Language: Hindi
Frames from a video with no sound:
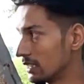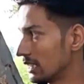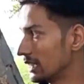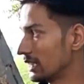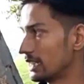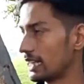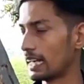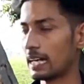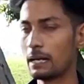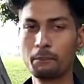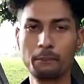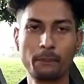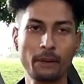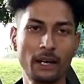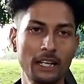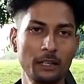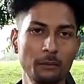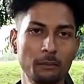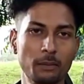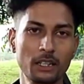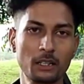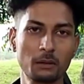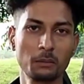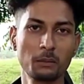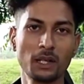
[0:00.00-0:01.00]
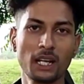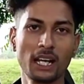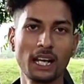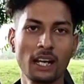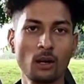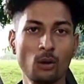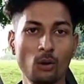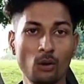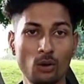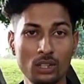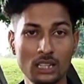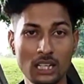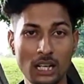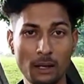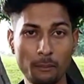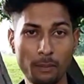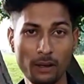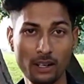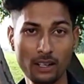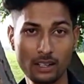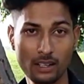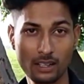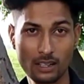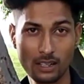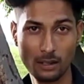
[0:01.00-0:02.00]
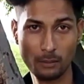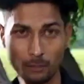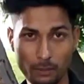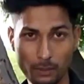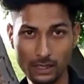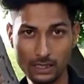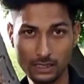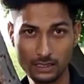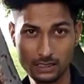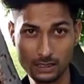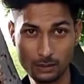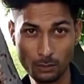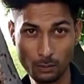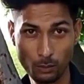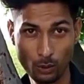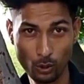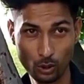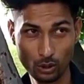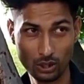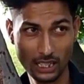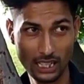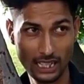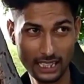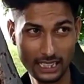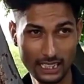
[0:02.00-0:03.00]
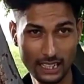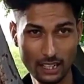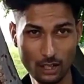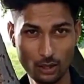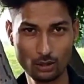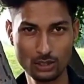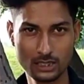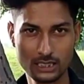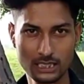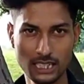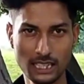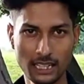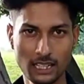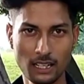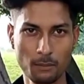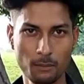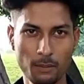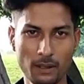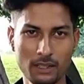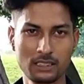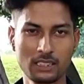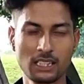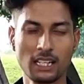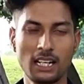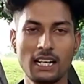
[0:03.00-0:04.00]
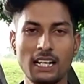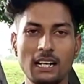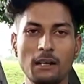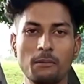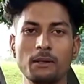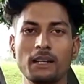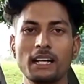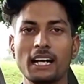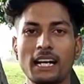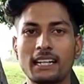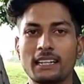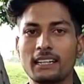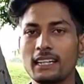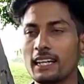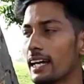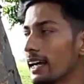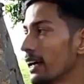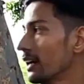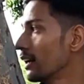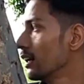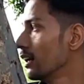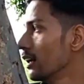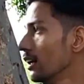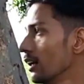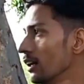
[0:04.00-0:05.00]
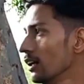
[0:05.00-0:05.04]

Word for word: ये जगह पानीपत में है और यहाँ पर कपल्स बहुत आते हैं और इसे कपल्स का अड्डा भी कहते हैं